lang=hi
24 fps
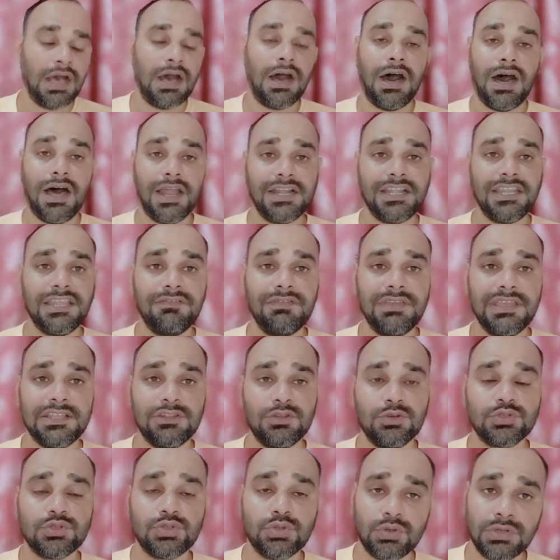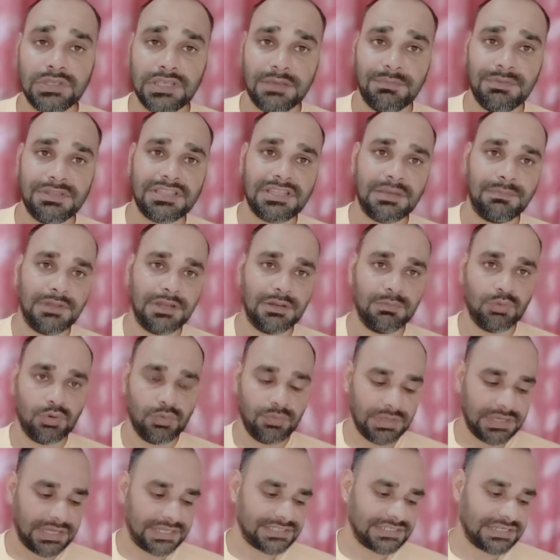आर टी वी है दोस्तों ये भी तमिल
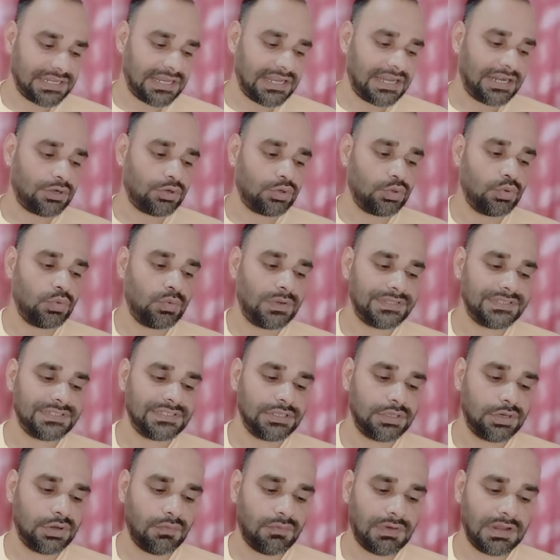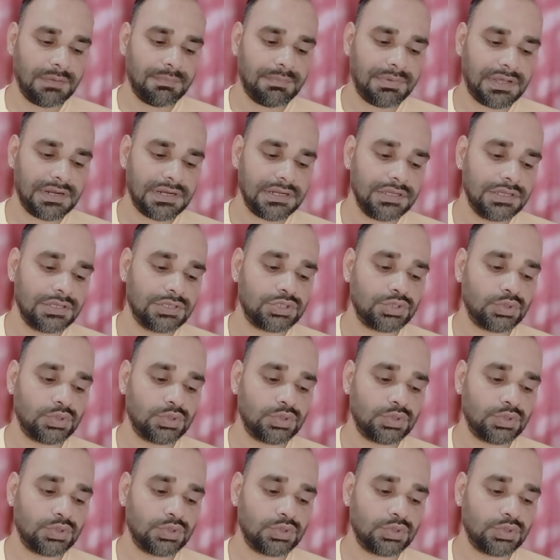मूवी का चैनल है टू वन ज़ीरो वन पर